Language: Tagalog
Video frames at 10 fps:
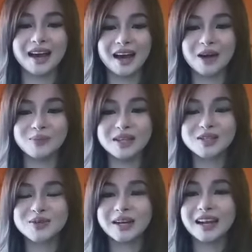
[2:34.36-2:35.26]
Um,
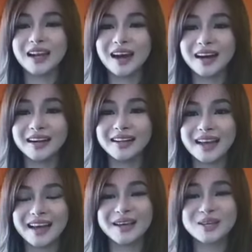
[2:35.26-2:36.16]
it's really hard
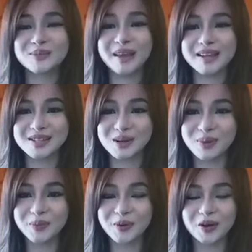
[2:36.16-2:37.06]
na explain sa
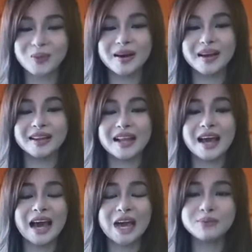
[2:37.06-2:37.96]
mom ko, but
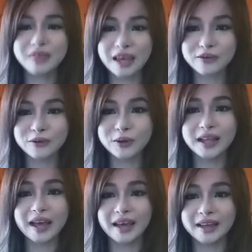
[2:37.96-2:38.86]
I'm thankful
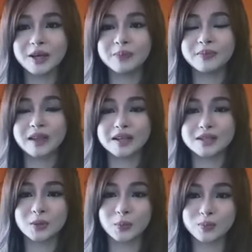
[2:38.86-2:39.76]
na end up na
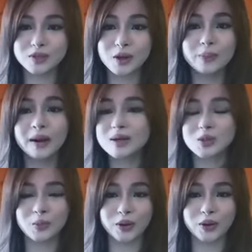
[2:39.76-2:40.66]
so, sobrang
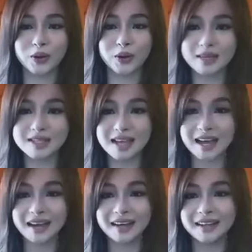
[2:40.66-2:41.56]
supportive niya
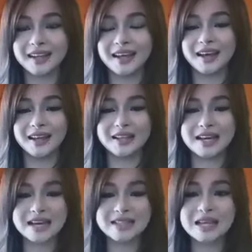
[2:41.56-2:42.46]
sa akin. And
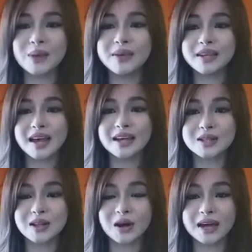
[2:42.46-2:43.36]
sabi niya,
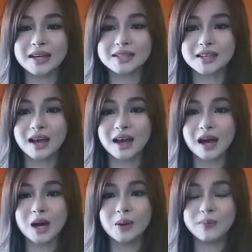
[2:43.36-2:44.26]
as long as
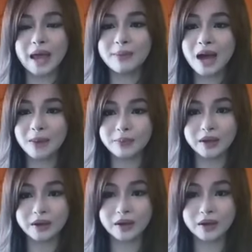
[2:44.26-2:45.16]
um, I'm
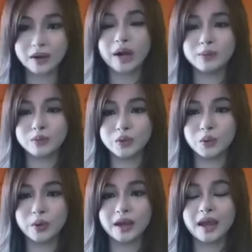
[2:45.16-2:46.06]
happy on what I'm
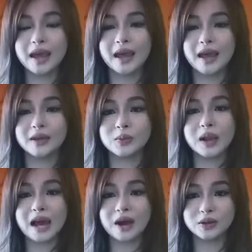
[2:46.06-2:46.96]
doing and
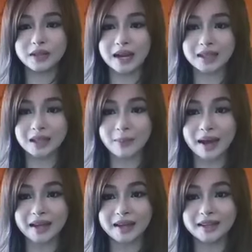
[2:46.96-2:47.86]
wala akong
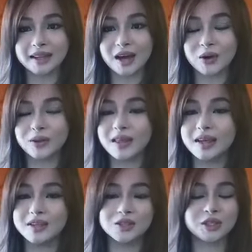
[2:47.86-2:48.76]
pinatapakan na tao,
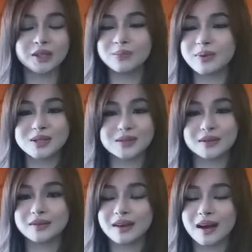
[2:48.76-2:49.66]
then she'll be
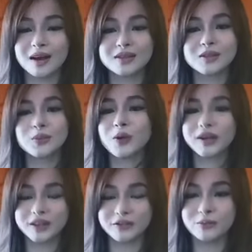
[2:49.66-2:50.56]
uh,
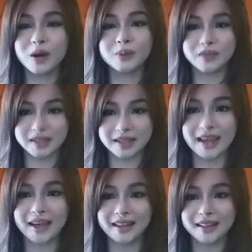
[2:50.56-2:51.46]
supportive mom to
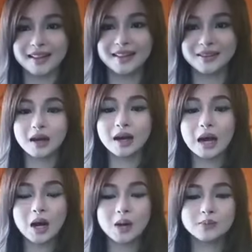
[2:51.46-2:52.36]
me.
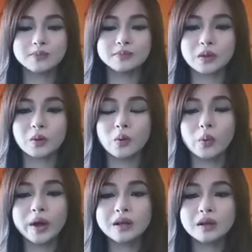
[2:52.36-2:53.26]
Um,
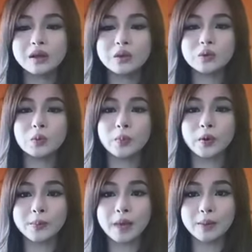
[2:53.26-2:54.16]
when he knew
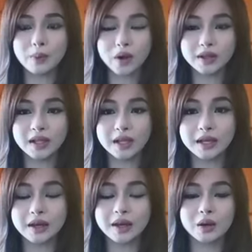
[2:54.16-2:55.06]
po my
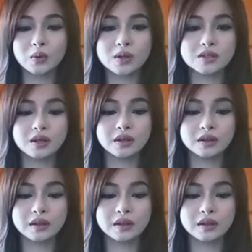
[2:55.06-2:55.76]
modeling, he wasn't